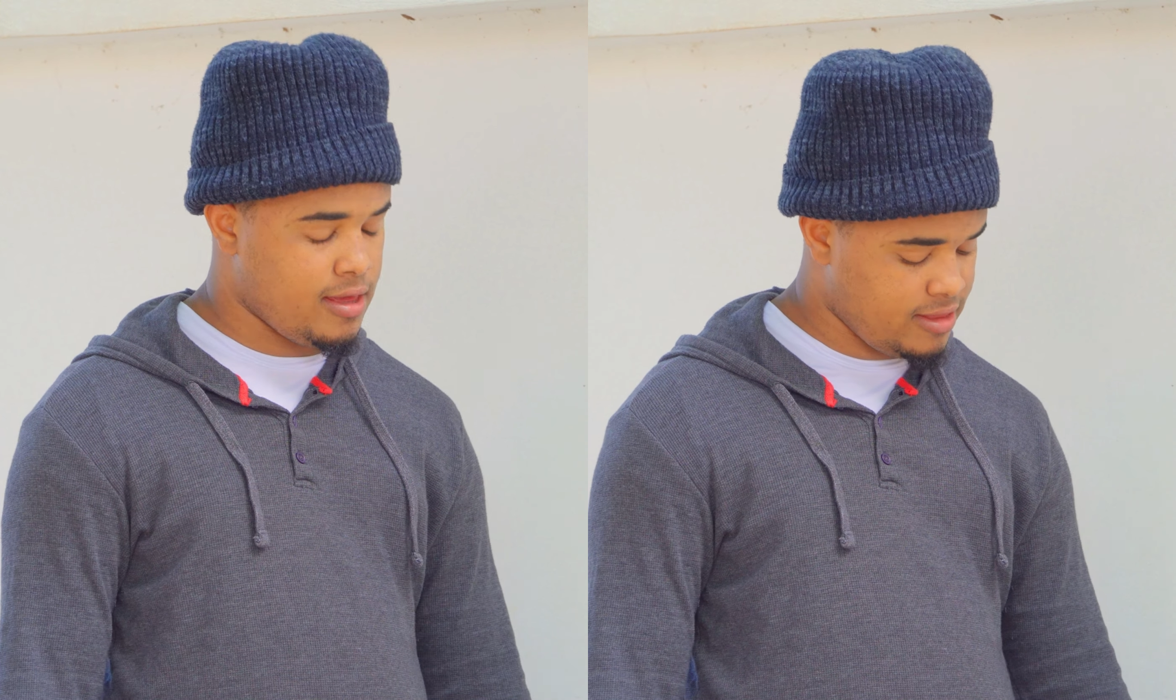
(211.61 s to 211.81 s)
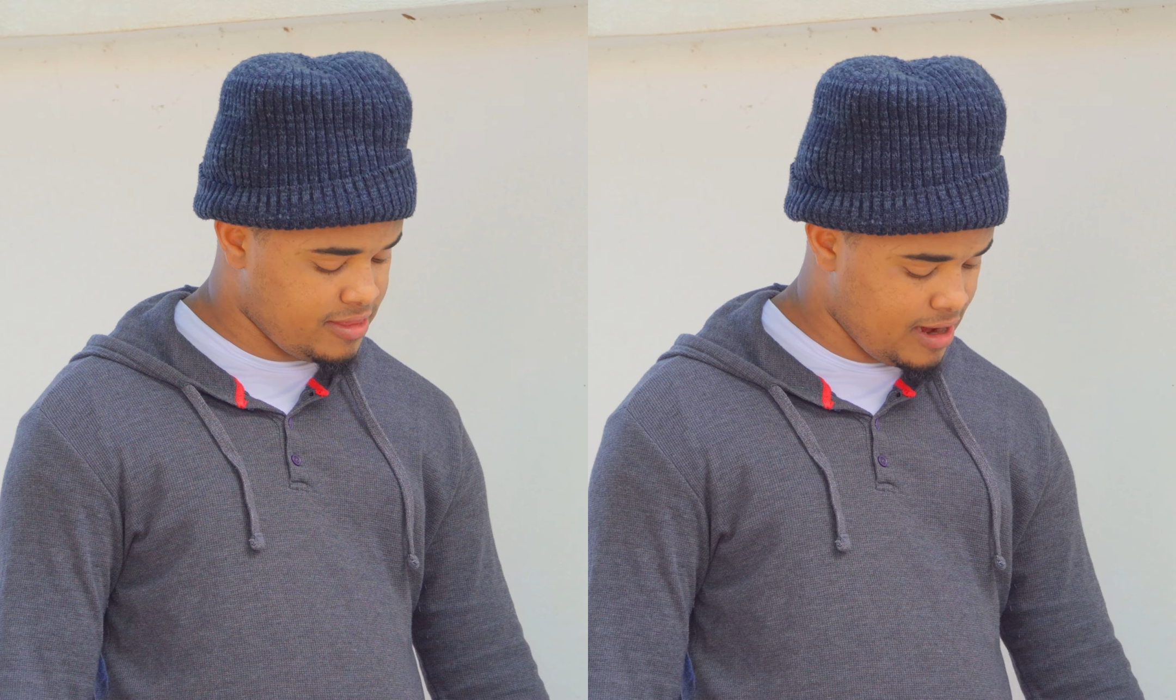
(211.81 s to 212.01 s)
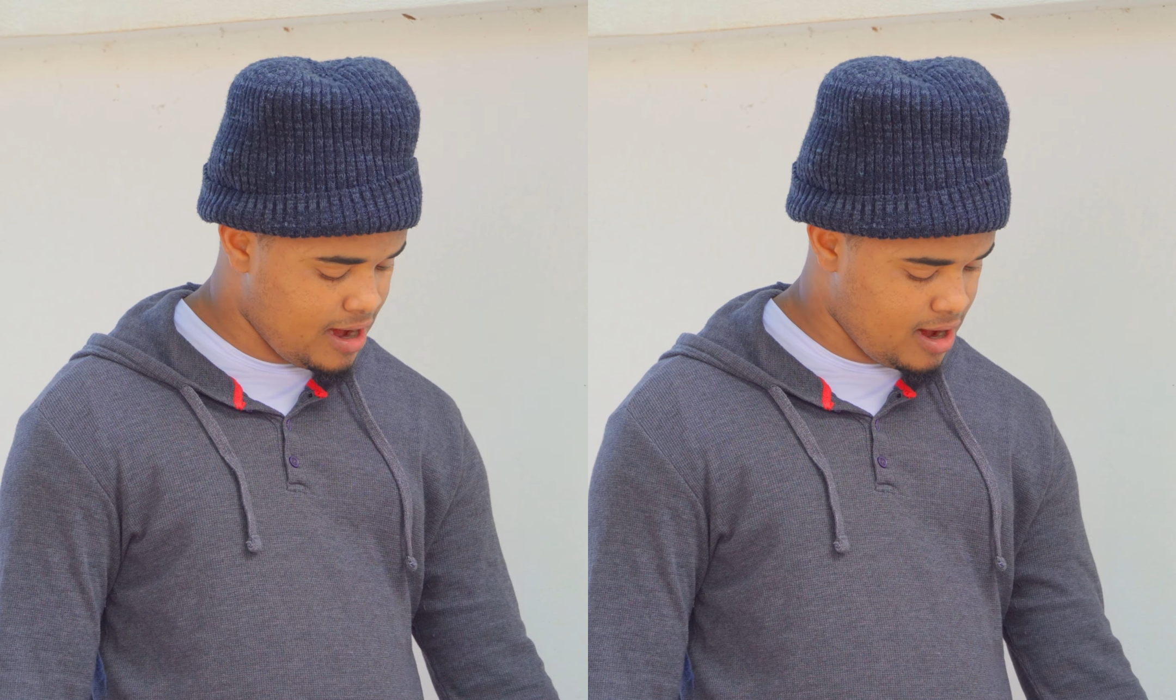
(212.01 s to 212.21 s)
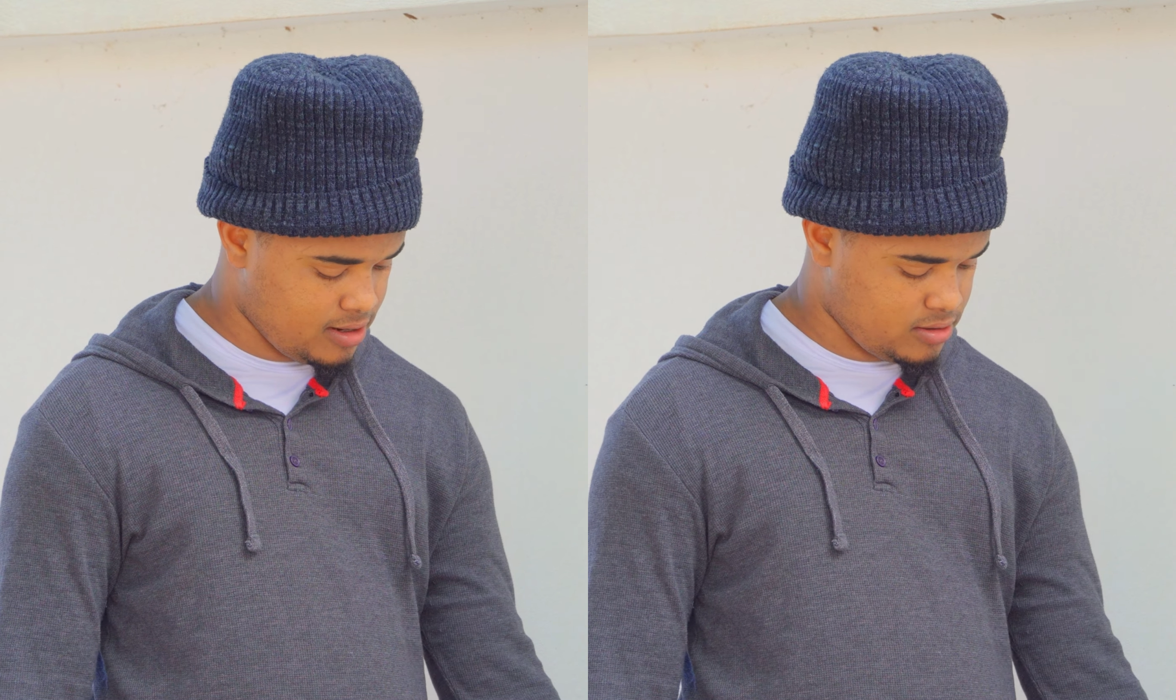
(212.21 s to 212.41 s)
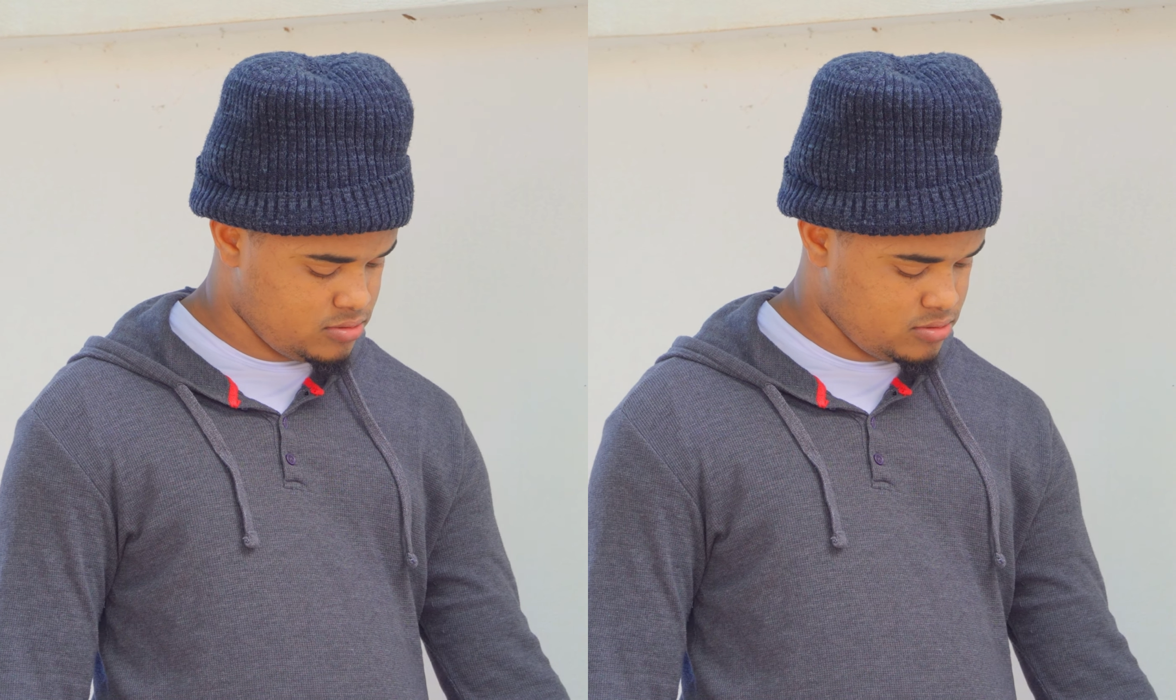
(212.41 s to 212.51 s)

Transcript: 10 naranja.